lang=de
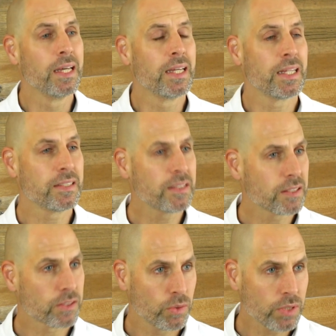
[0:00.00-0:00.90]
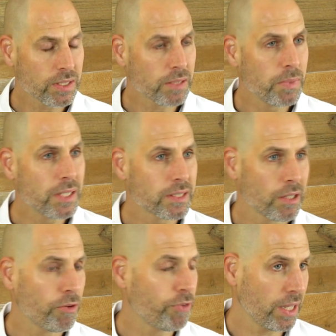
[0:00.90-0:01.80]
Jetzt ist es so, diese
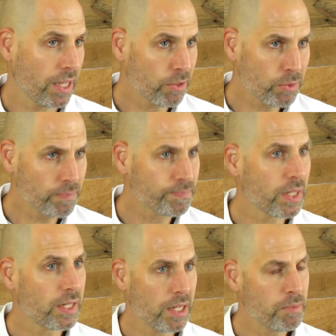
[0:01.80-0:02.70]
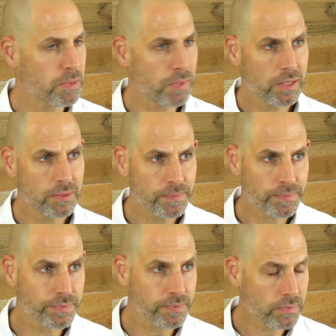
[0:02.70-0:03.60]
milchsaure Vergärung in Lebensmitteln
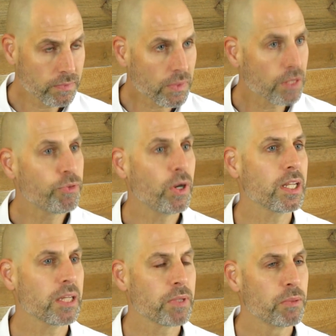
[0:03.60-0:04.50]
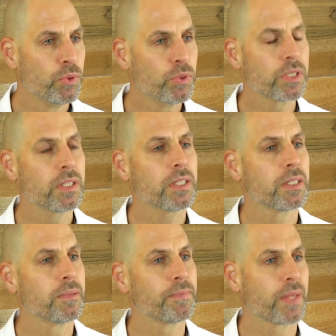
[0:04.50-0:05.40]
vor allen Dingen im
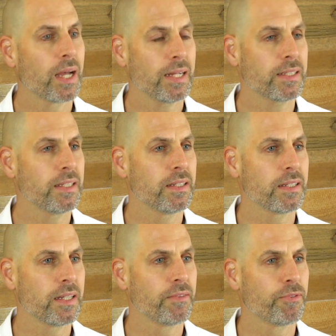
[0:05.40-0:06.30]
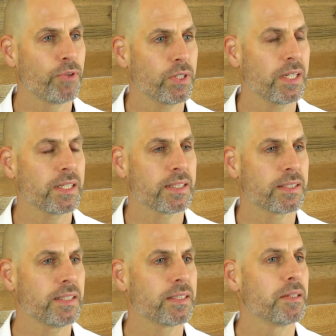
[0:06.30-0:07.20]
Gemüse, ähm, hat den, den Vorteil, dass
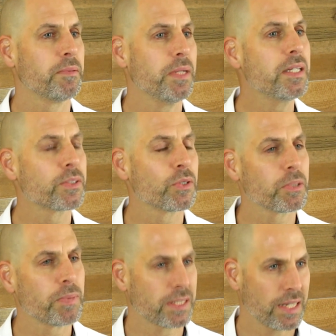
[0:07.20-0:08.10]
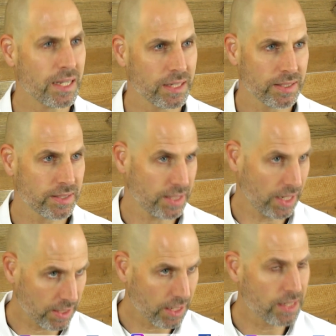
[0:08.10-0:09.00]
diese Milchsäurebakterien sich
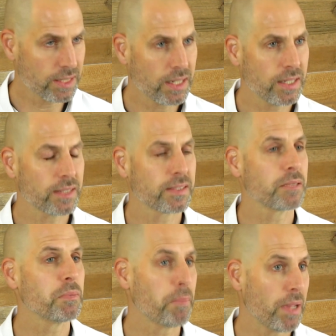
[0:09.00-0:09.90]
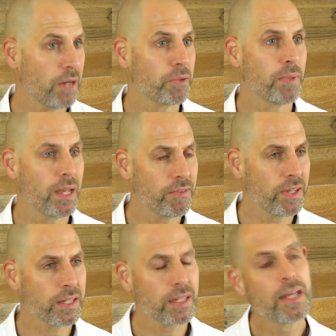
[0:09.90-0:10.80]
anreichern, dass es immer mehr und mehr
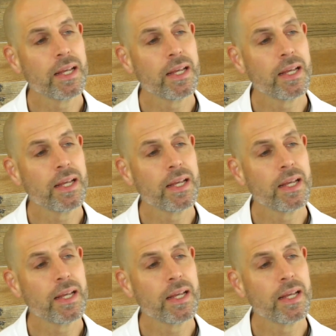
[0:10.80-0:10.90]
werden.